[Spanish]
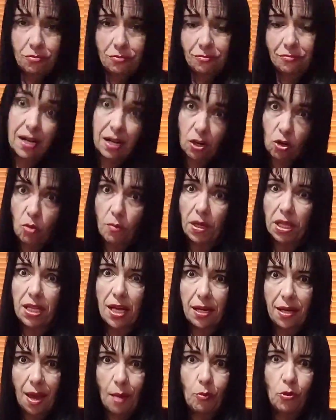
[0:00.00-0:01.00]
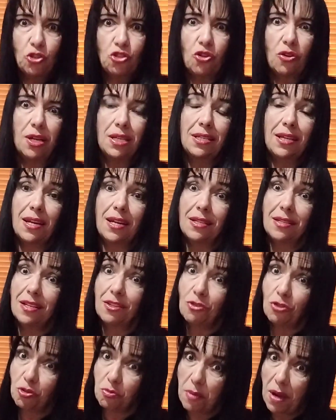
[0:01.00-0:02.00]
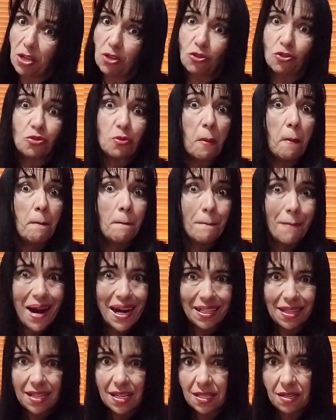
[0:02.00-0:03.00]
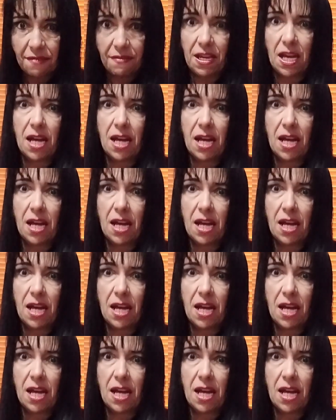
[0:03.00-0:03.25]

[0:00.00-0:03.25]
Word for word: Te recomendaría mucho que hicieras estos baños martes y